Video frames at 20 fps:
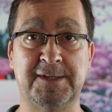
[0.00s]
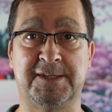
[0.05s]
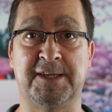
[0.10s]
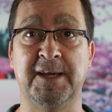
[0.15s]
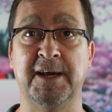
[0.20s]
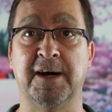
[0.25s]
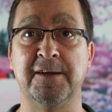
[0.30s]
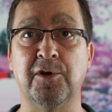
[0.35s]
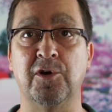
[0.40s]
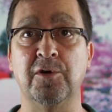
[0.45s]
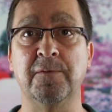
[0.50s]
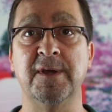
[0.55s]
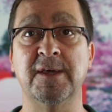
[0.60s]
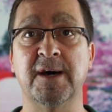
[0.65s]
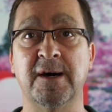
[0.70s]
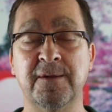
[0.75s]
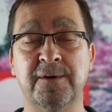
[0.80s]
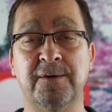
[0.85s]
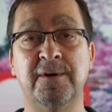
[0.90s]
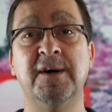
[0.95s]
se han
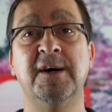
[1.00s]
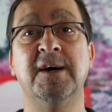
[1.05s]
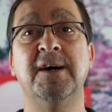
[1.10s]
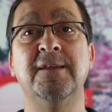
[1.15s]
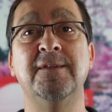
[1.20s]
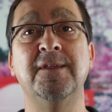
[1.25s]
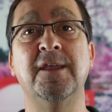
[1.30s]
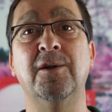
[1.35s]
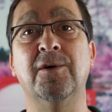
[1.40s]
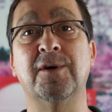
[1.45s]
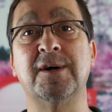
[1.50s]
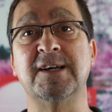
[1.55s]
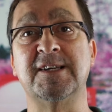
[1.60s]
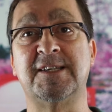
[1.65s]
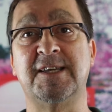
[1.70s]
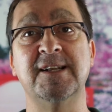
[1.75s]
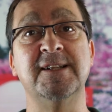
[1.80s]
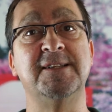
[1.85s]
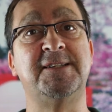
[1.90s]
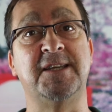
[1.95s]
olvidado de lo que es
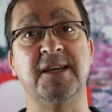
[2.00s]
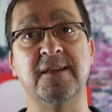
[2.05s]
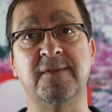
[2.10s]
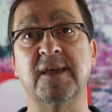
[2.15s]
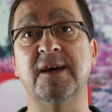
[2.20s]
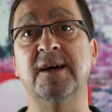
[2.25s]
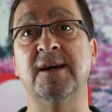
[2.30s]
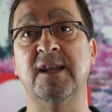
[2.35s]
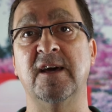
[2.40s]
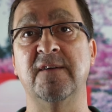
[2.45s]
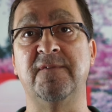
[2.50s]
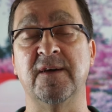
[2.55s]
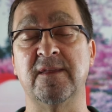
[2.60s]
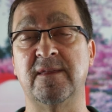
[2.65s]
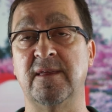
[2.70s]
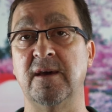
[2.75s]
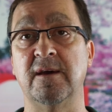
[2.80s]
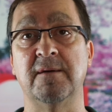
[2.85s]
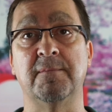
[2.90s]
el chip NFC.